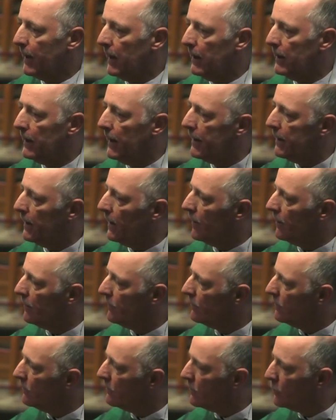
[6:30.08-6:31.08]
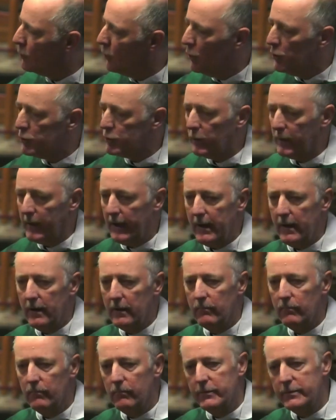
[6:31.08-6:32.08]
in einer
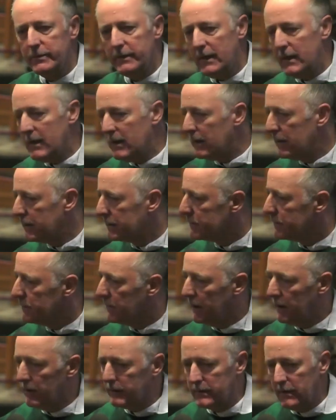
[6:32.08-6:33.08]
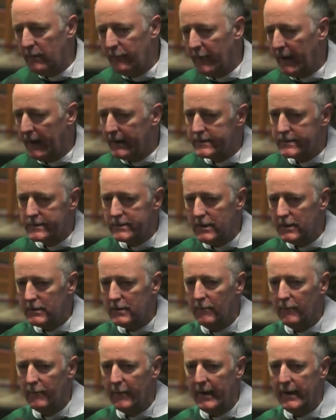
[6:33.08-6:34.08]
kulturell sehr
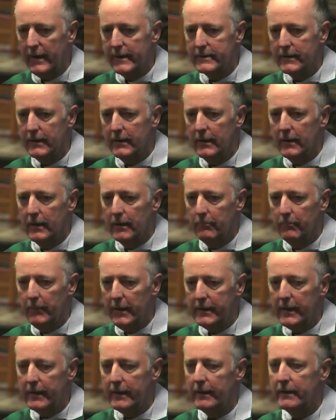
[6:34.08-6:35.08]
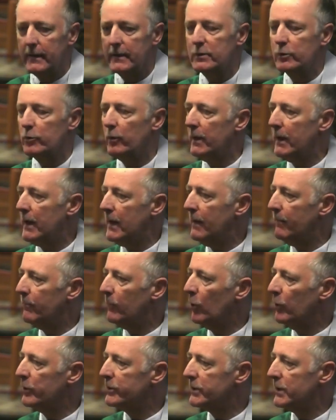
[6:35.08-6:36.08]
differenzierten Welt miteinander zu
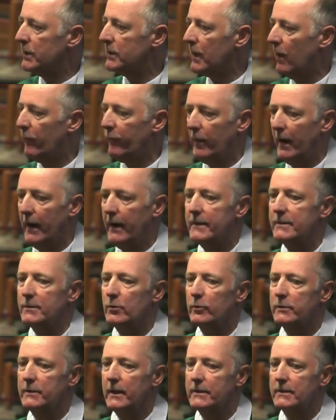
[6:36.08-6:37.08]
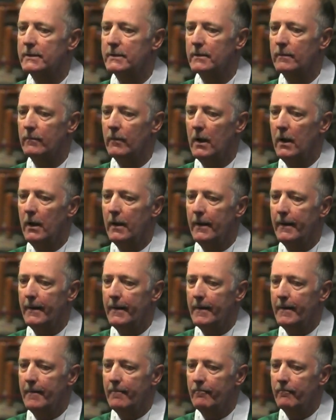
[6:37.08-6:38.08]
leben und sich dafür einzusetzen.
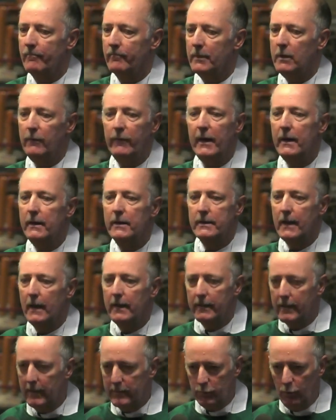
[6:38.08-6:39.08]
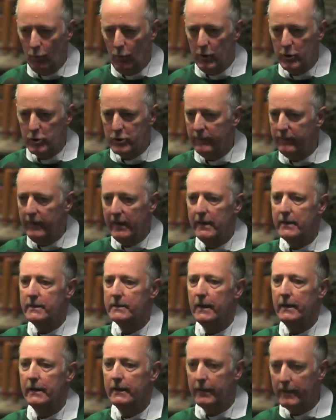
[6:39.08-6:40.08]
Die werden nicht alle katholisch, die werden
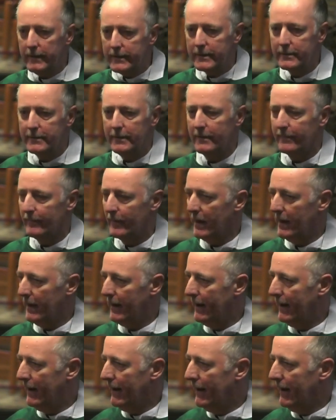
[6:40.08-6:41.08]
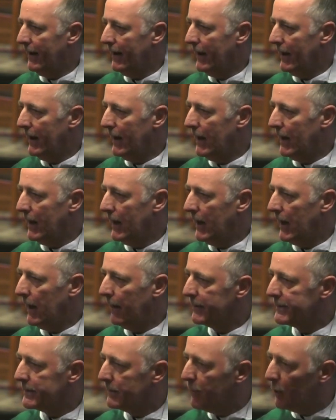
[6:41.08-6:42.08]
nicht alle Christen,
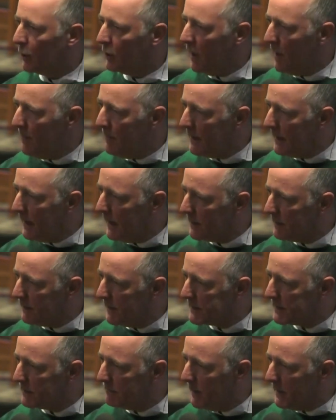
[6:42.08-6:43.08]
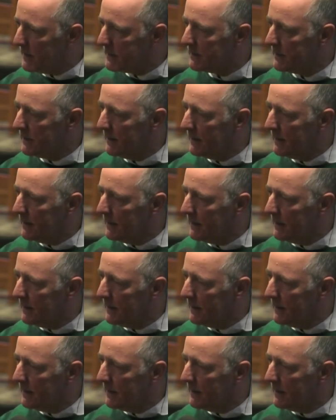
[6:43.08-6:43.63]
aber sie bekommen etwas mit,